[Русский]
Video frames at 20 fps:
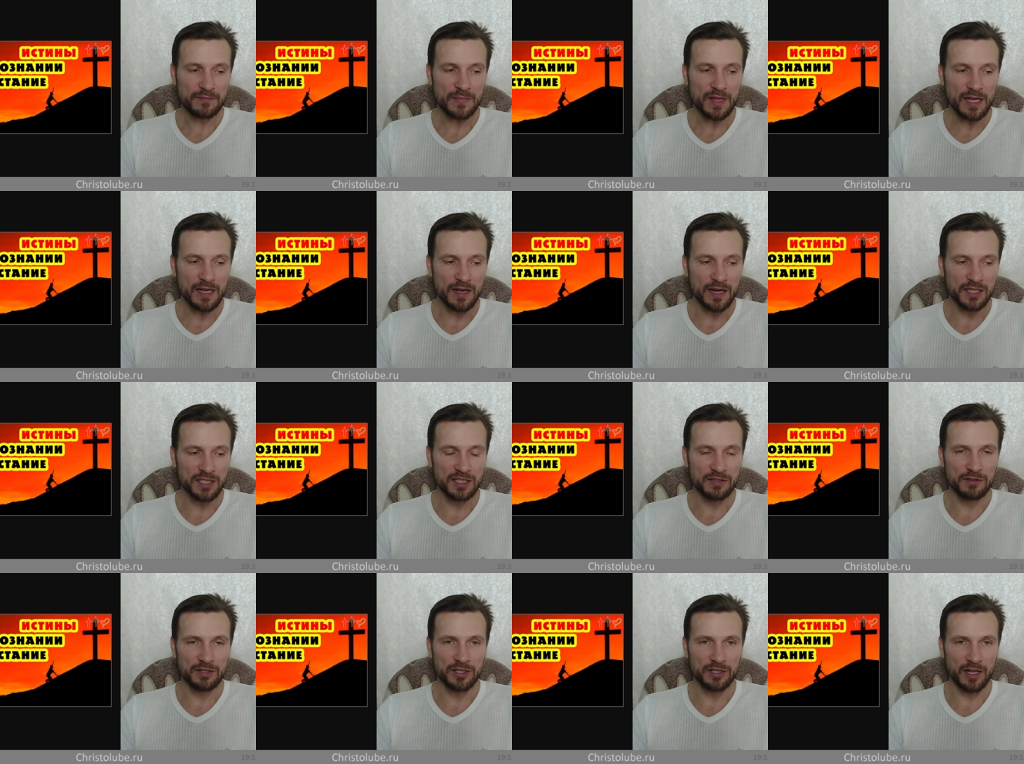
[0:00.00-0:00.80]

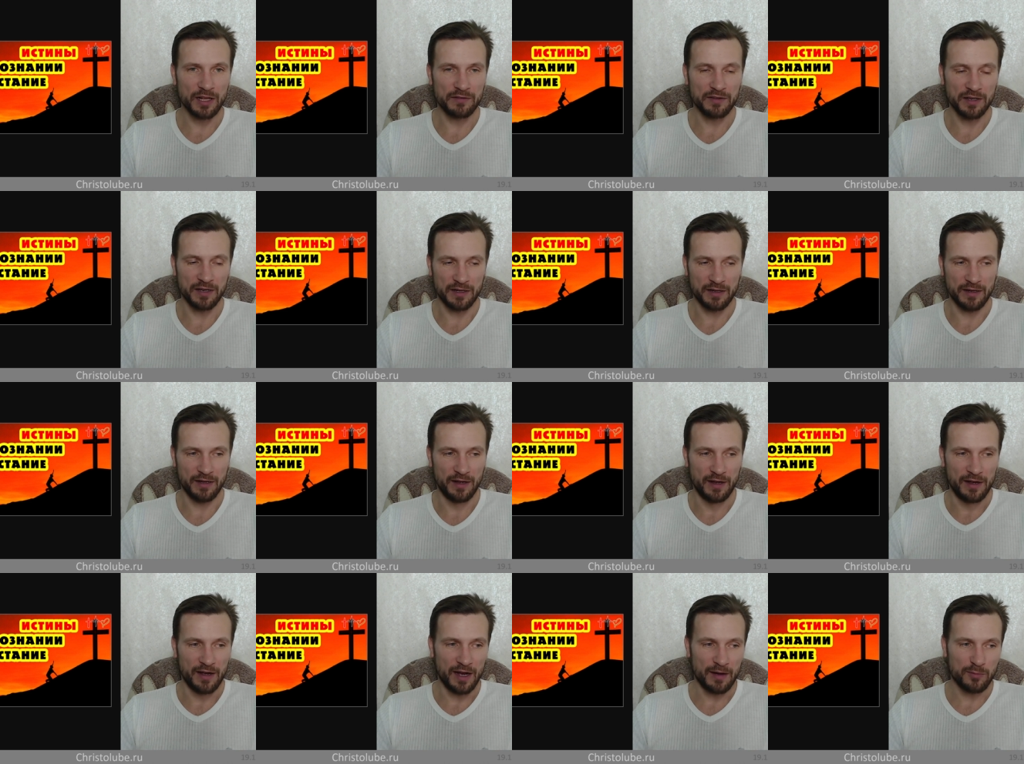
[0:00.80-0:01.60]
каждого человека.
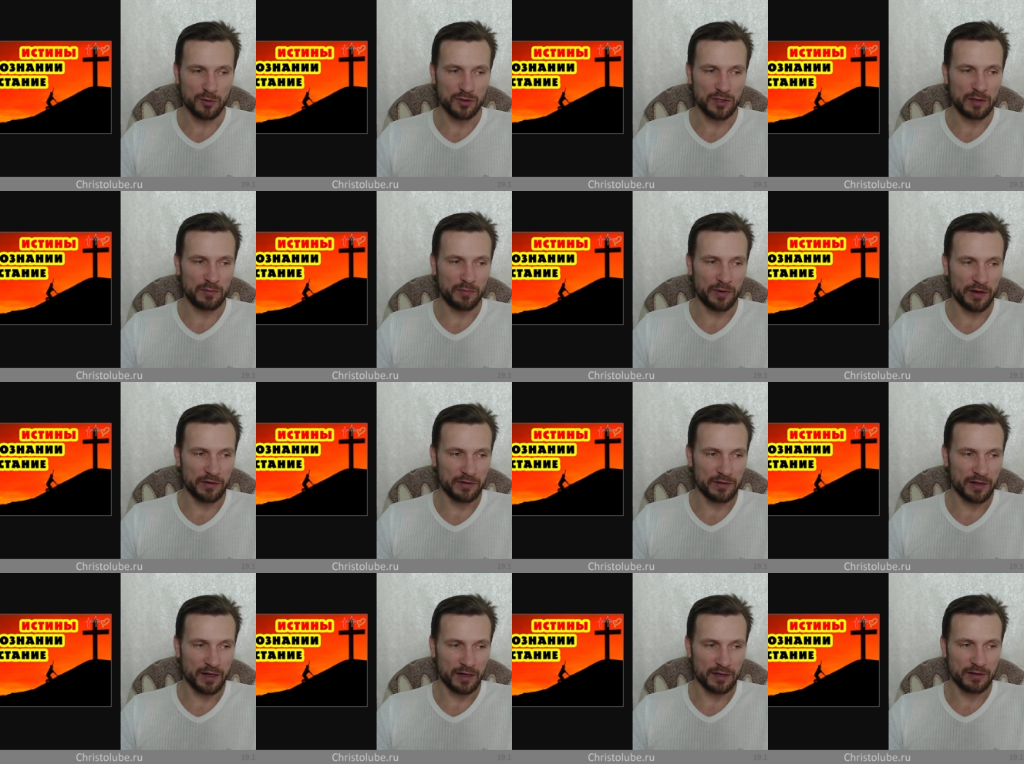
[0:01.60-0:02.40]
Апостол Павел
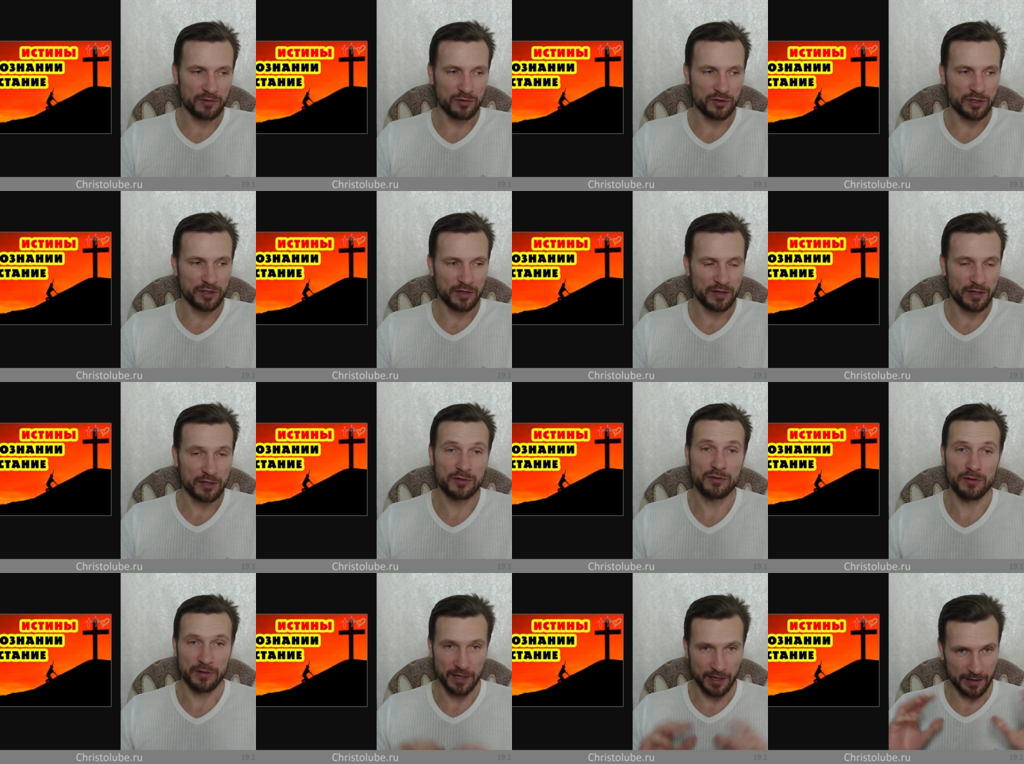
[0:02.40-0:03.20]
как-то очень
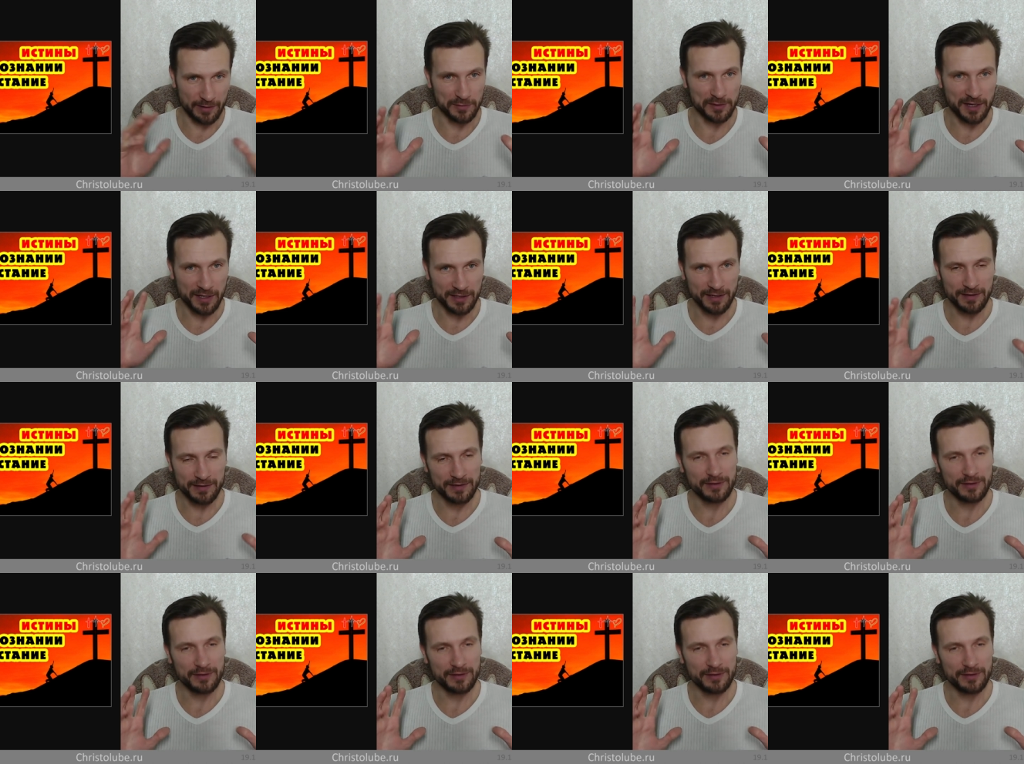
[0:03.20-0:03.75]
хорошо, как я вам сказал,